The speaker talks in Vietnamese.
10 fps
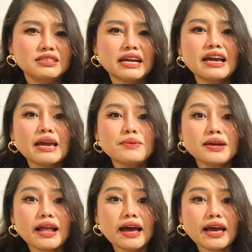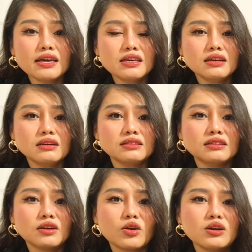chẳng ai biết là ai
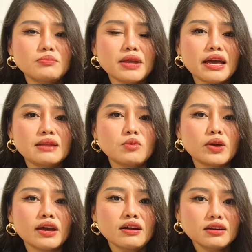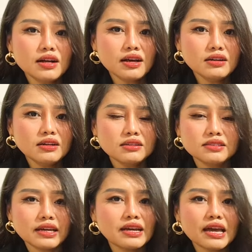Gọi nôm na là một kẻ ớt ơ á,
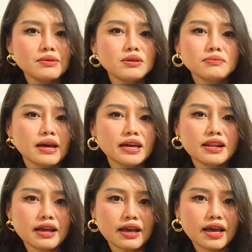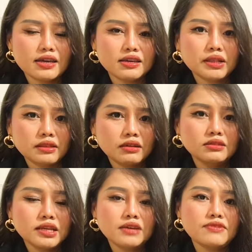chẳng ai bãi là ai. Bà
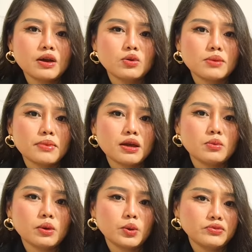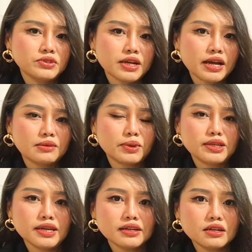tự nhảy vào rama bà Nguyễn Phương Hằng, phải
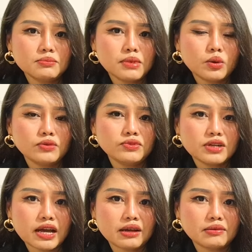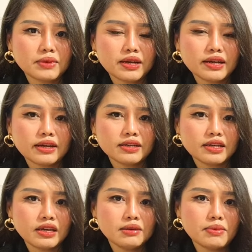nhắc đến bà Nguyễn Phương Hằng, bà cà
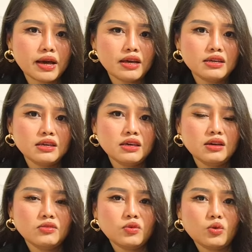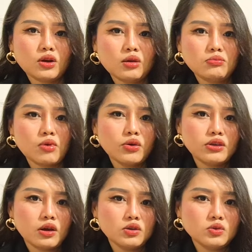khịa, bà vu khống bôi
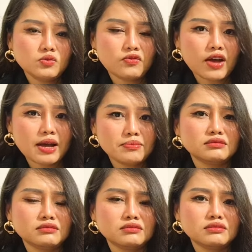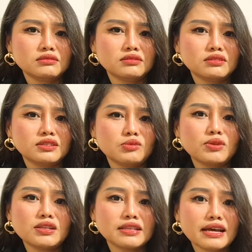nhỏ xúc phạm. Chọc
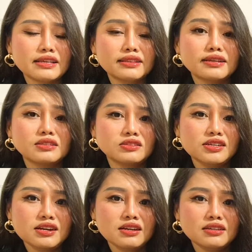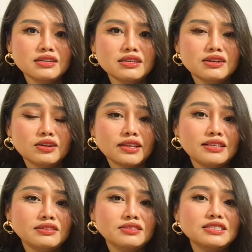tới người ta thì người ta chửi đó. Người ta
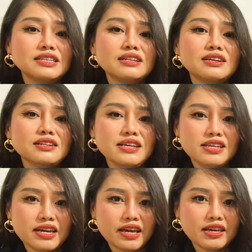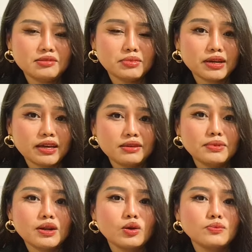chửi thì sách đến đi kiện, mà kiện
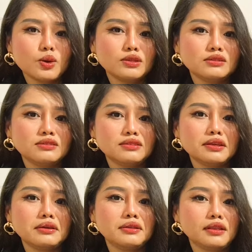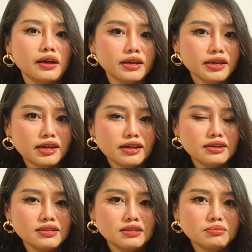mà đòi bồi thường tiền tỷ
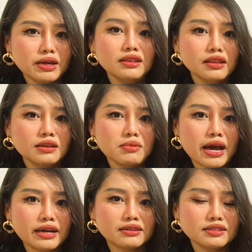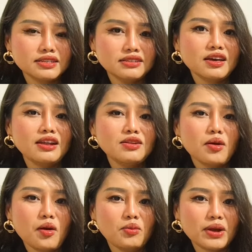nữa chứ, mấy tỷ bạc nữa chứ, hết
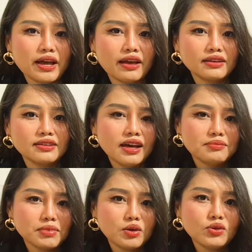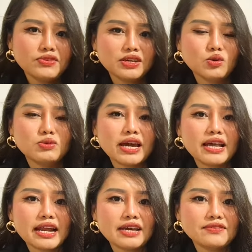hồn hà. Mời quý vị cùng
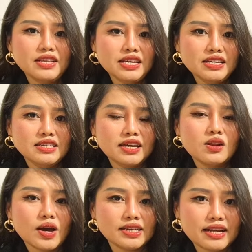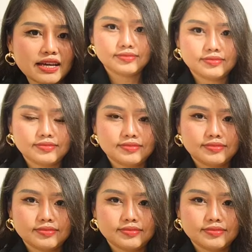nghe lại với Ly cái đoạn này. Mày,